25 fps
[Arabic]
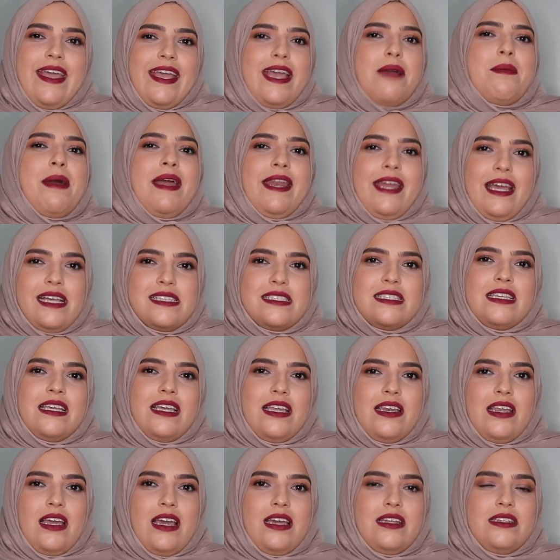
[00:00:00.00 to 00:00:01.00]
كمان
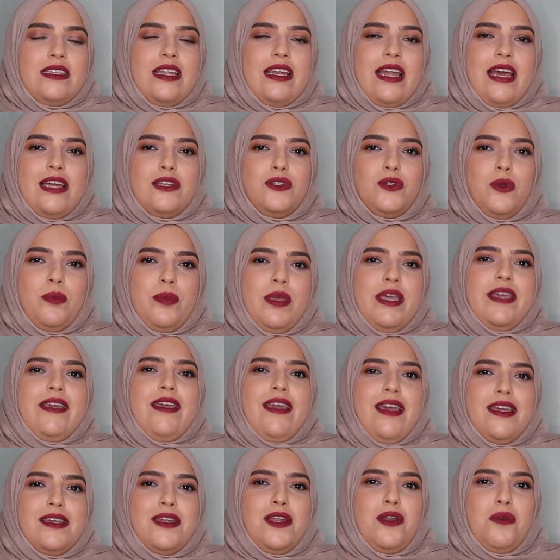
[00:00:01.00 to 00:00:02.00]
حزين يعني لانه
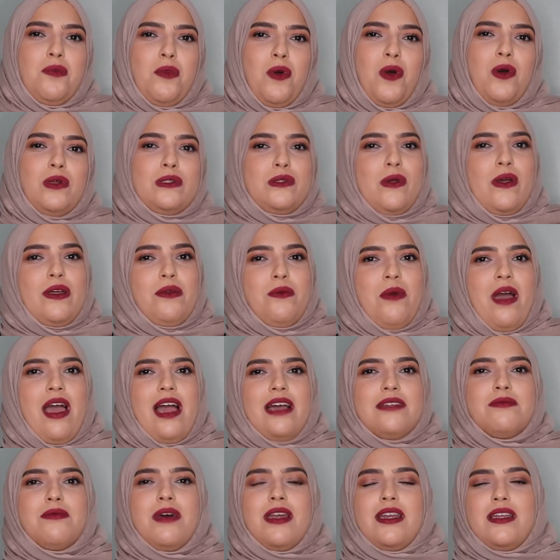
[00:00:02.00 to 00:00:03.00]
بيحكي عن الموت وعن
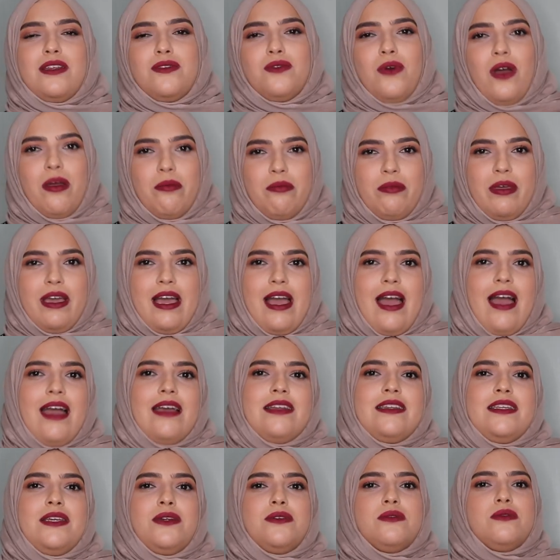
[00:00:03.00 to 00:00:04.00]
واحد مريض وعم
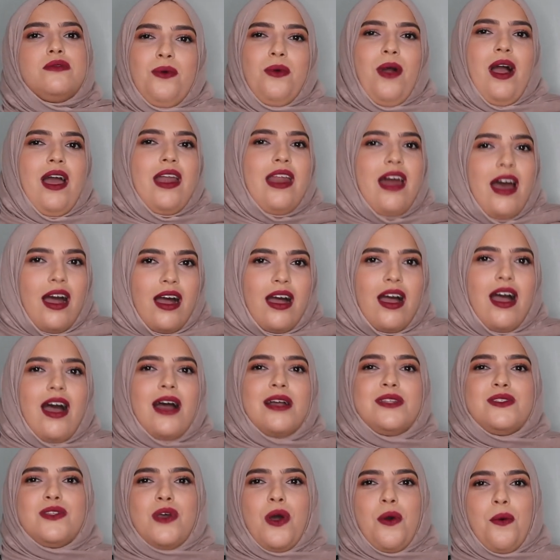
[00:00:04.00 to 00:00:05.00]
بيعاني
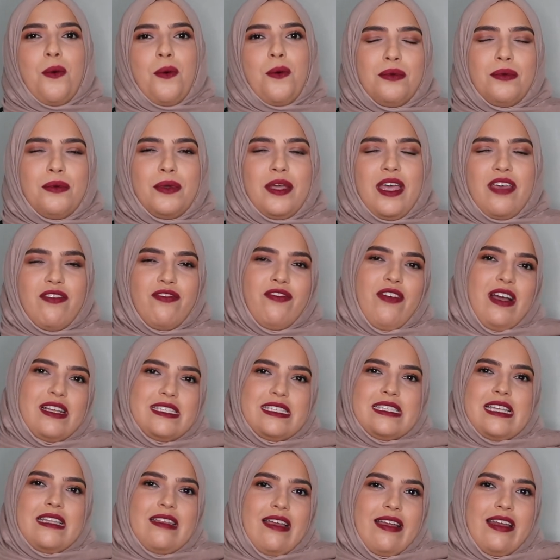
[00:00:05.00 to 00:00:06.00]
وعلاقاته وكيف
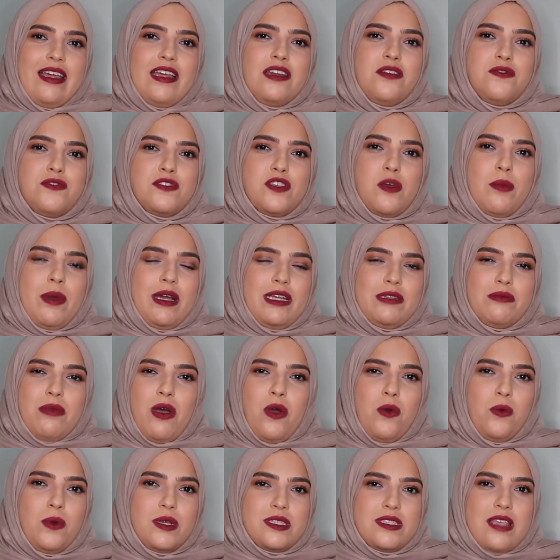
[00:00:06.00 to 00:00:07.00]
عزت عليه نفسه بعد ما
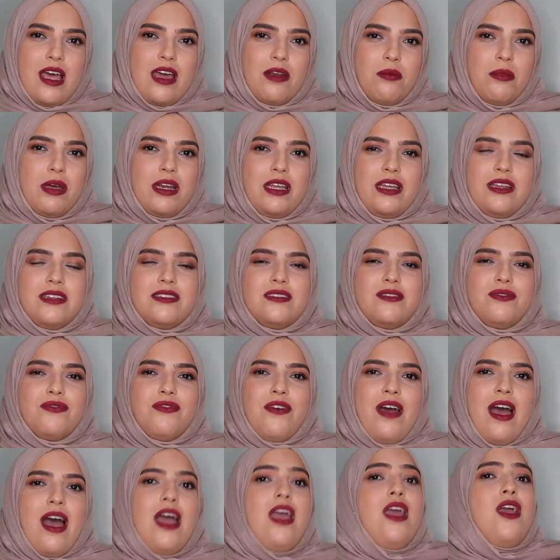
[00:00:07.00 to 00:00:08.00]
هو صار مريض
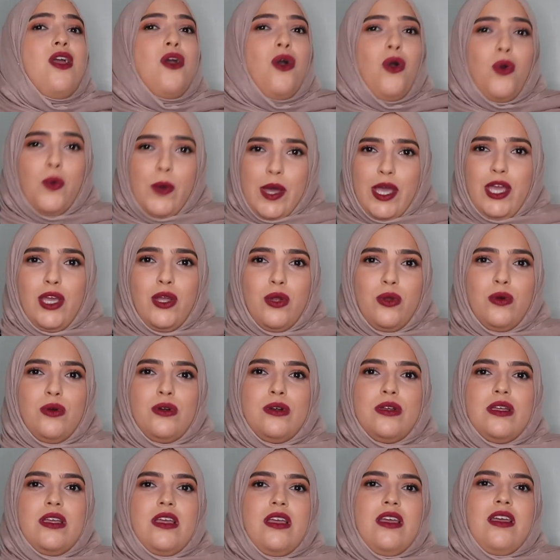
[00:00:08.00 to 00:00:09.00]
فهو
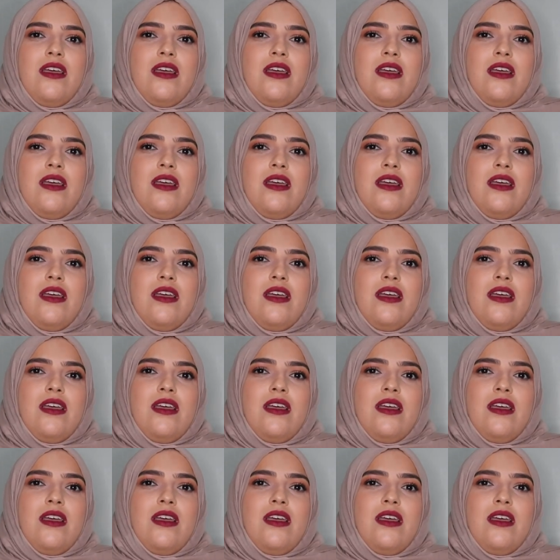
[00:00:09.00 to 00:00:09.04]
حلو